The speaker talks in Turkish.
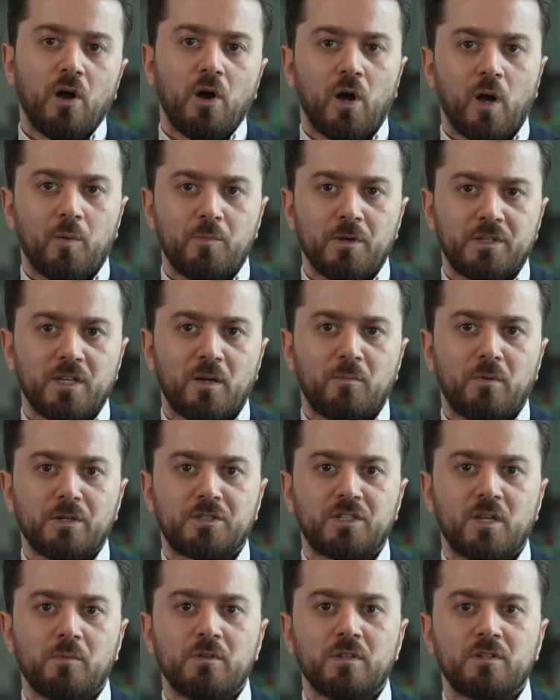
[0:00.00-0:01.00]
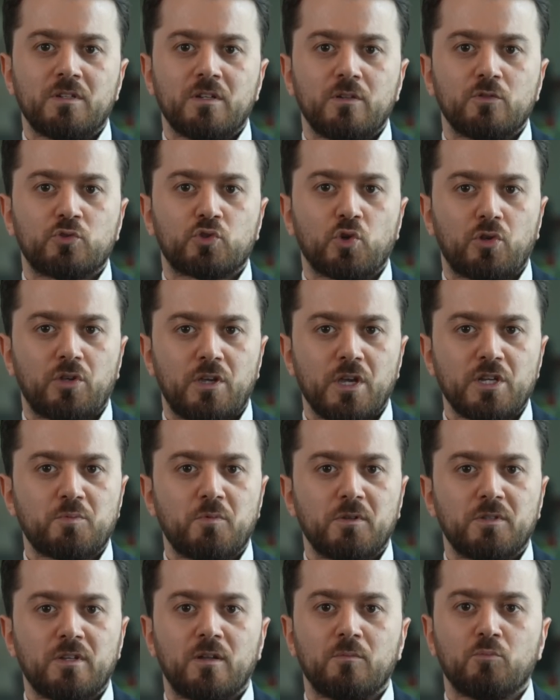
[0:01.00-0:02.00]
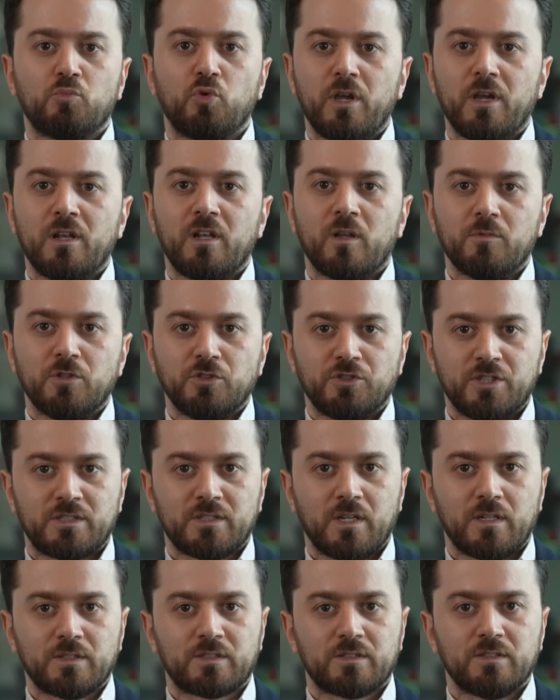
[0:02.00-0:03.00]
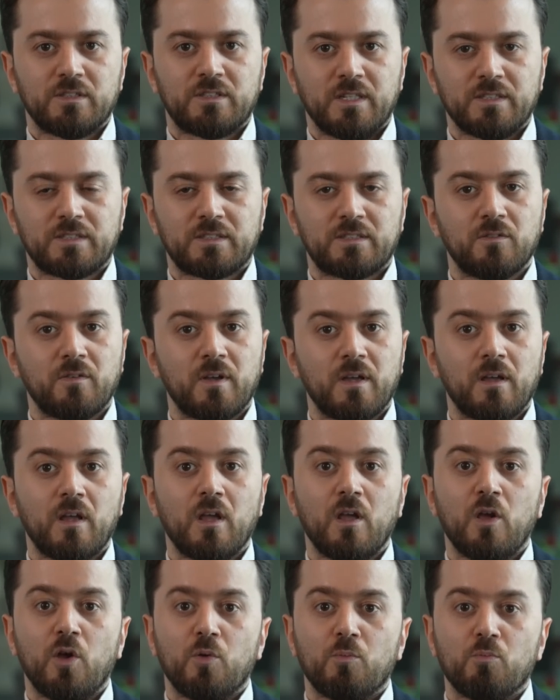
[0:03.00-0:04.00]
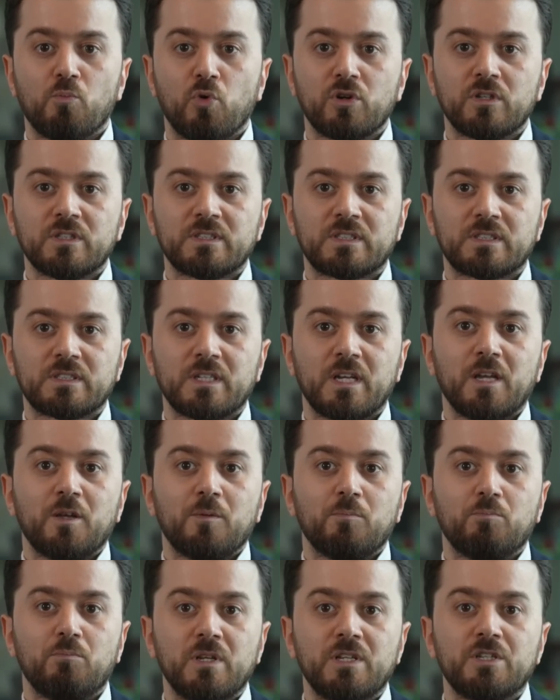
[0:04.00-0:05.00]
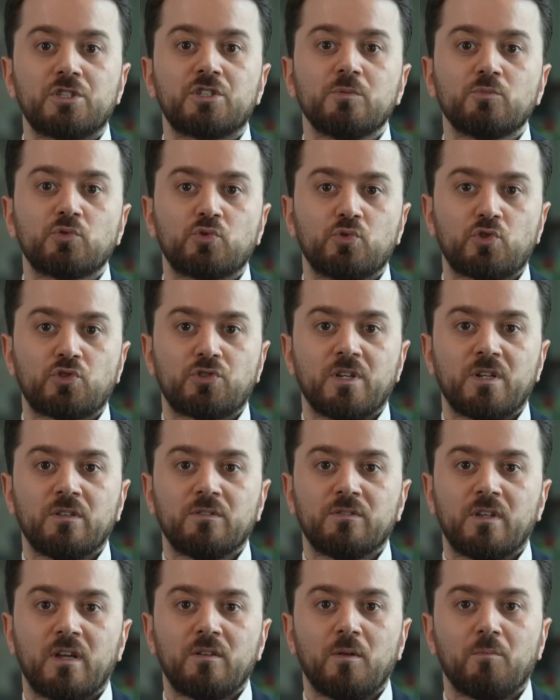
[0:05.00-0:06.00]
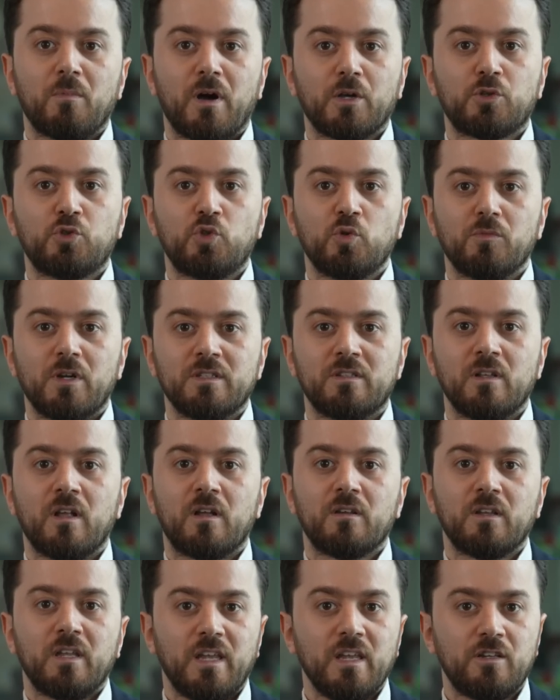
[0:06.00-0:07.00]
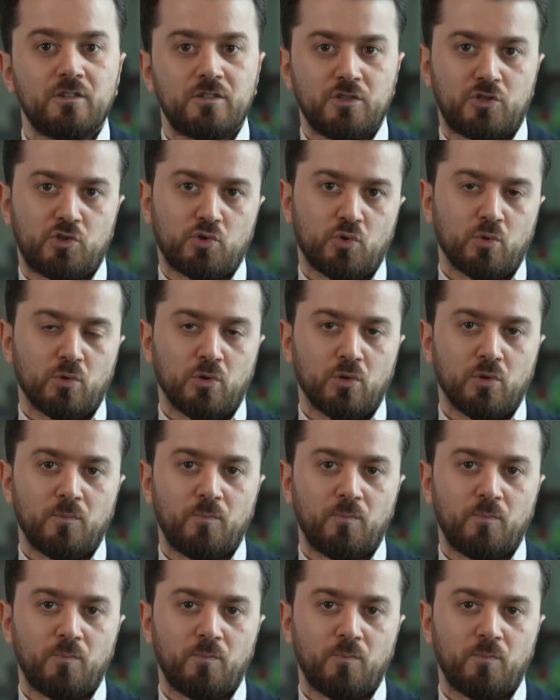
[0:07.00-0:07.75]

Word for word: ABD mahkemeleri çok geçmeden bu eylemin cezasını kesti ve Morris bilişim suçlarından mahkum edilen ilk kişi oldu.